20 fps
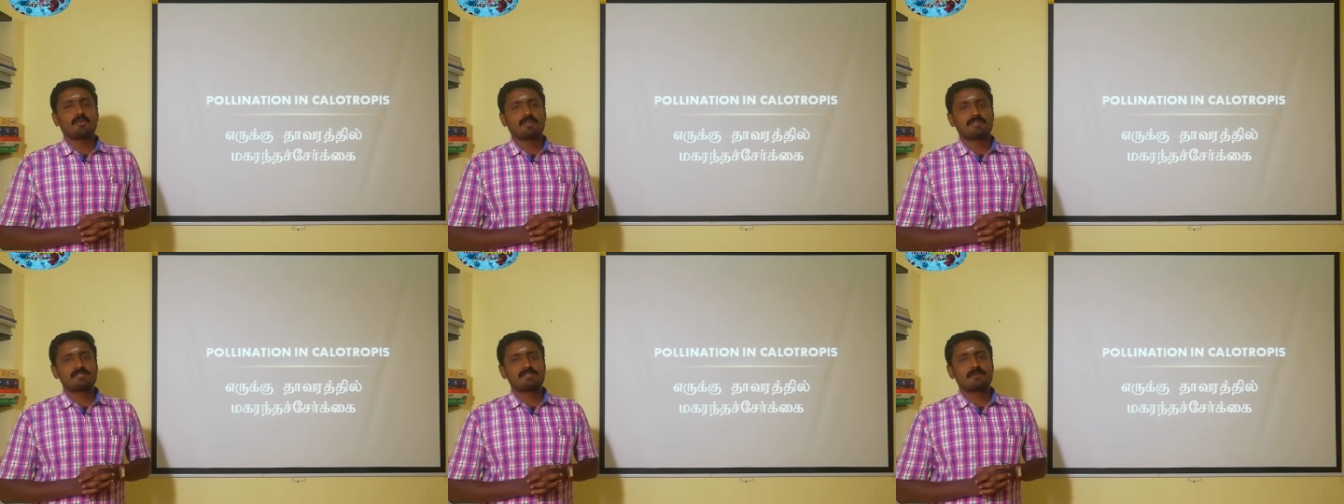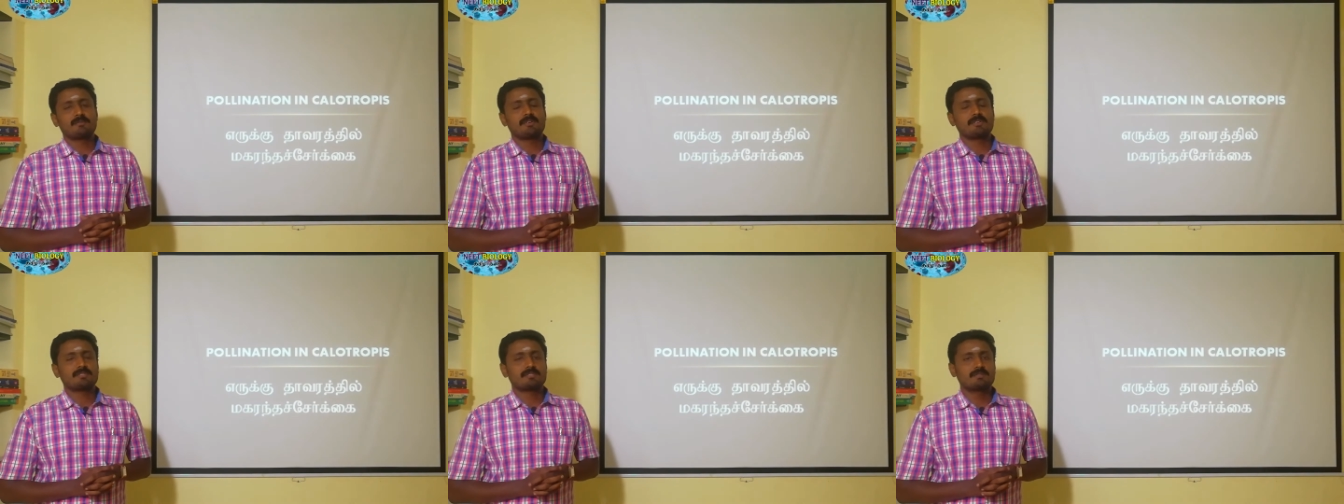
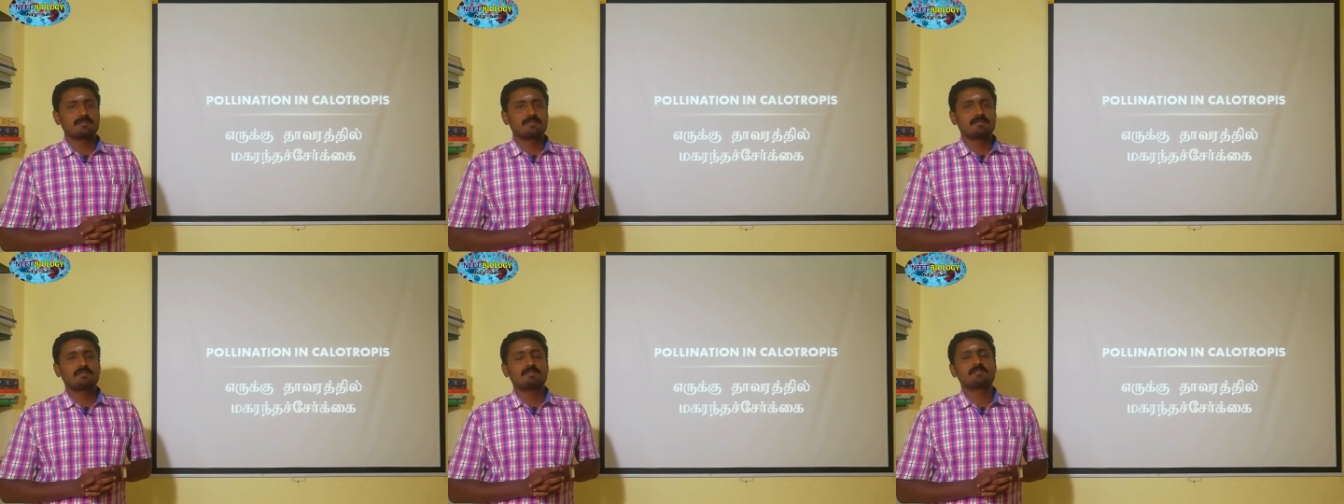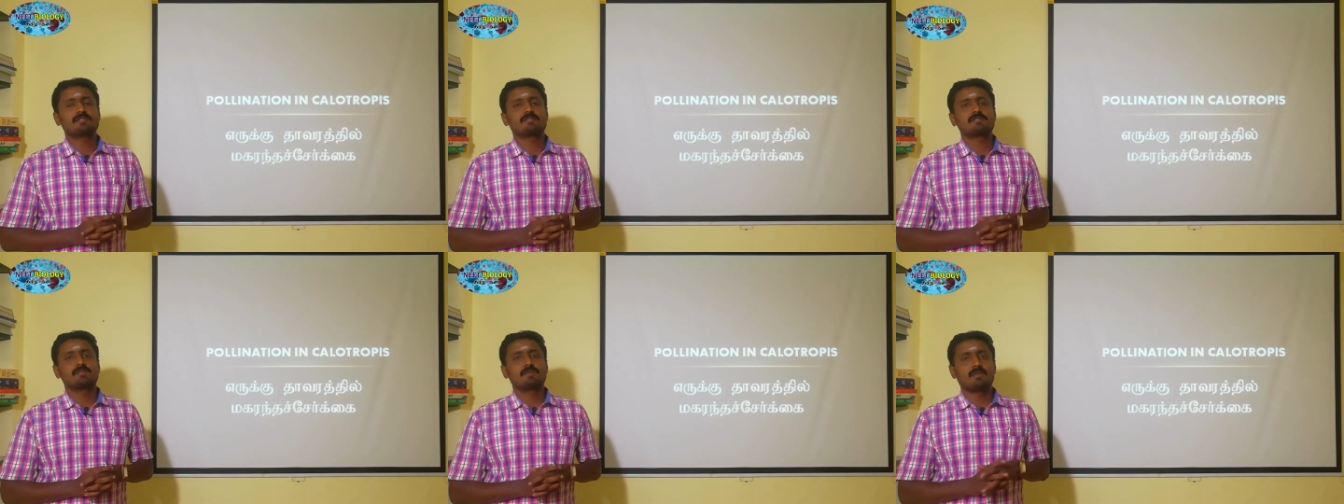examination
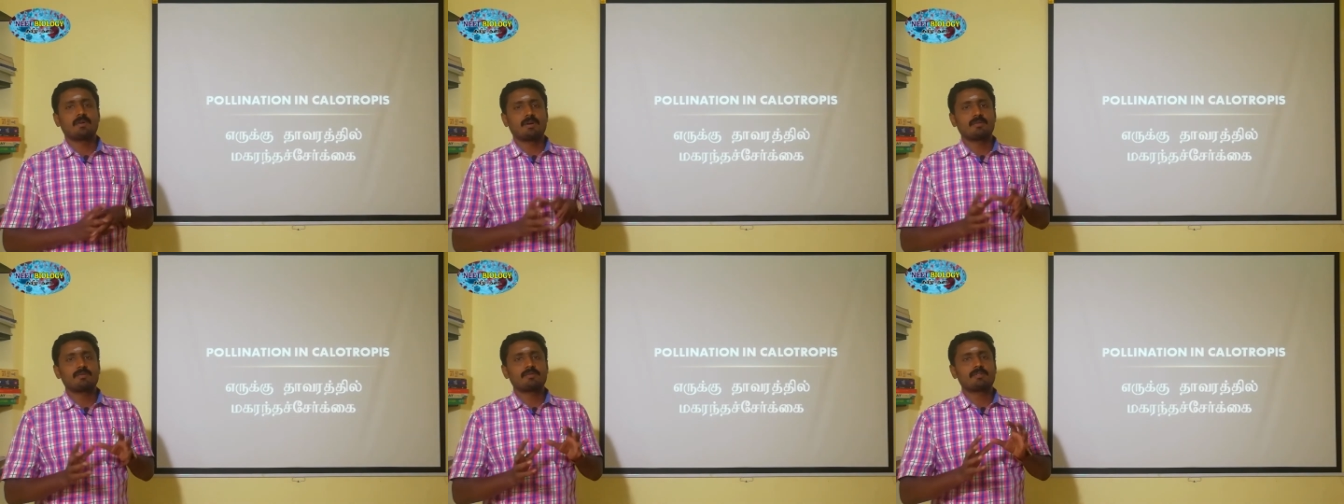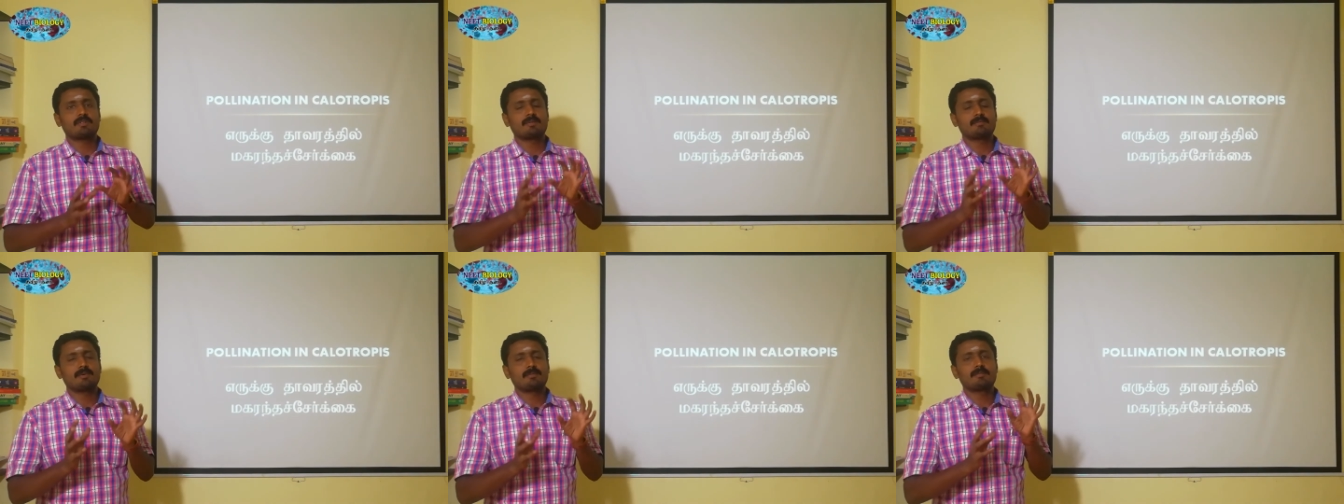just you have to
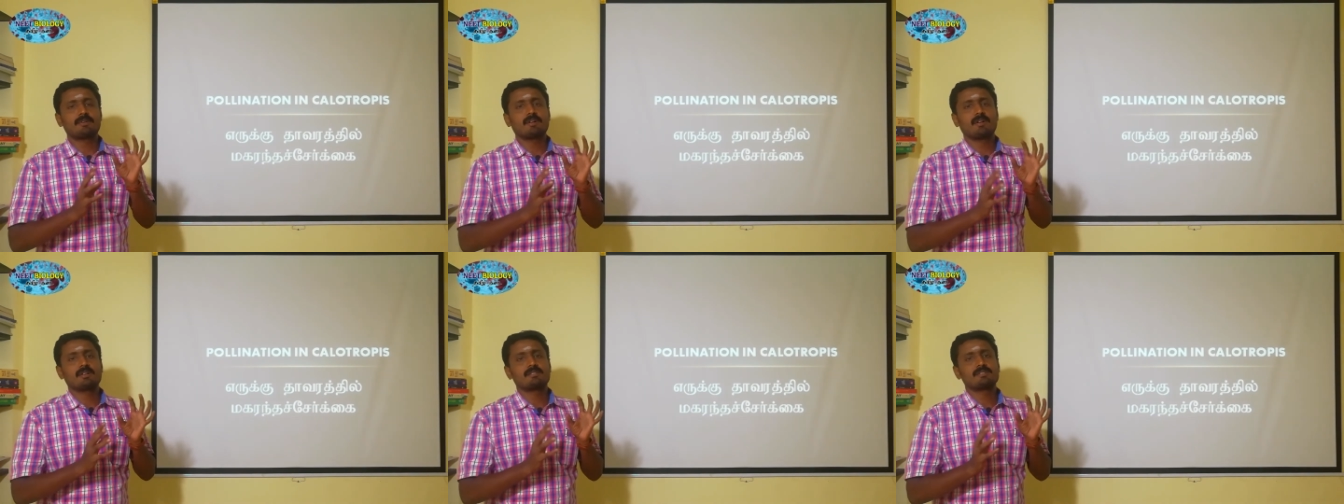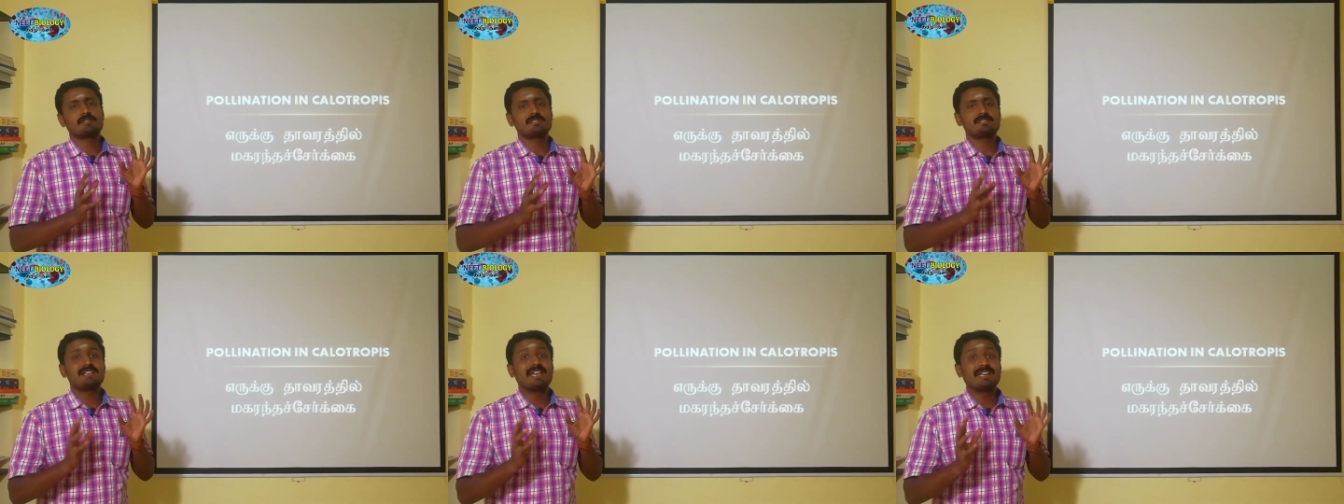remember all
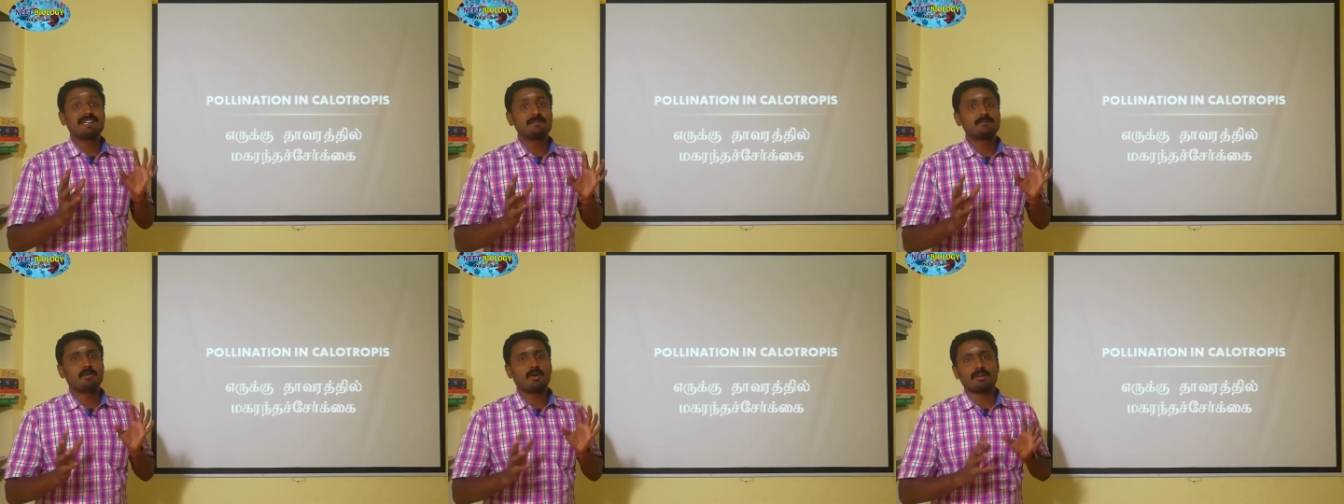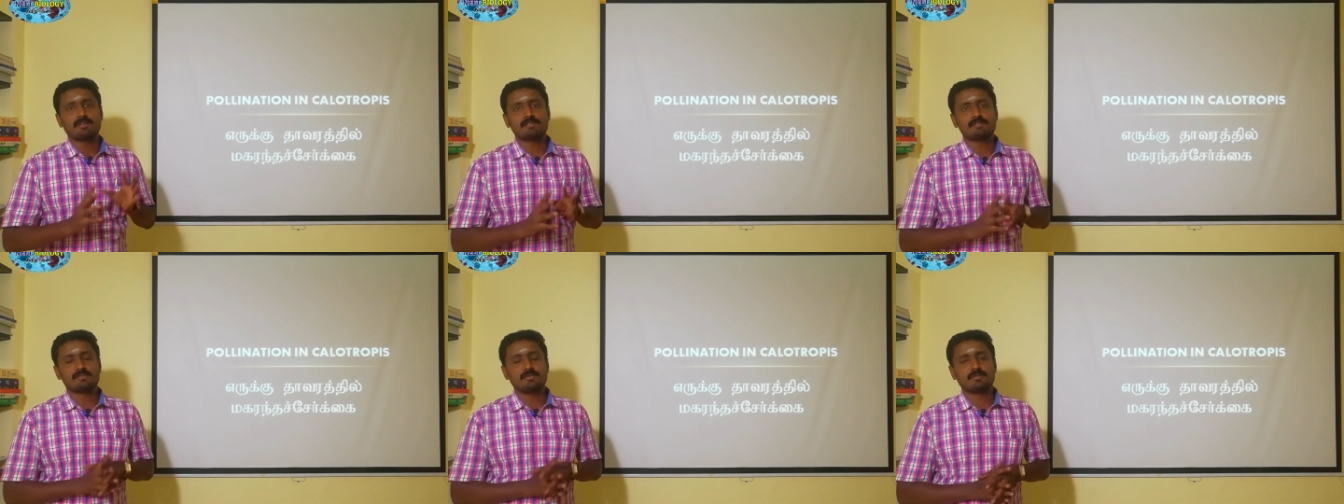these 8
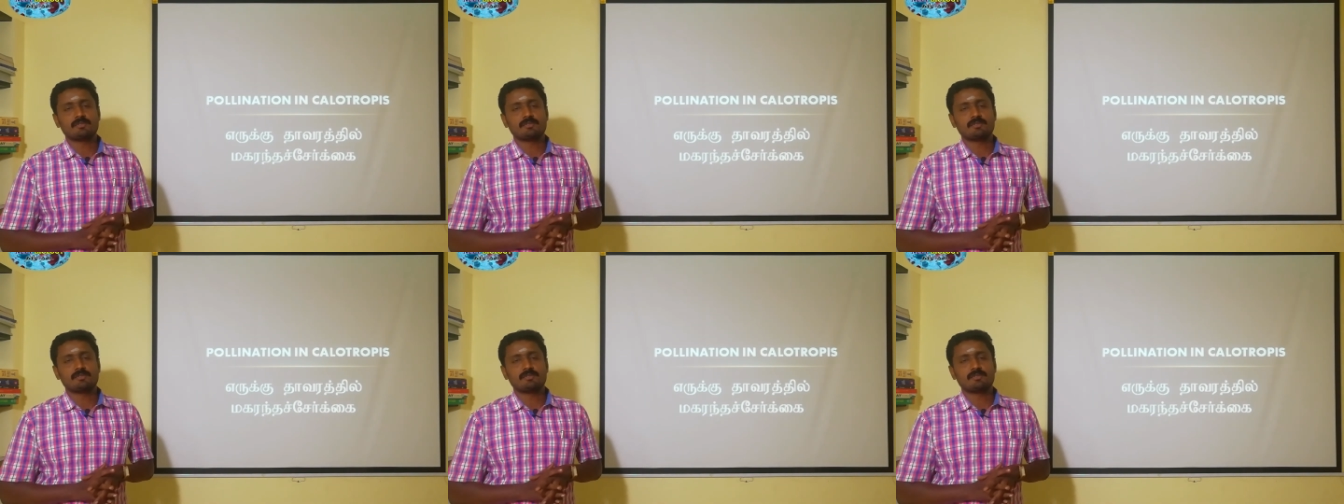points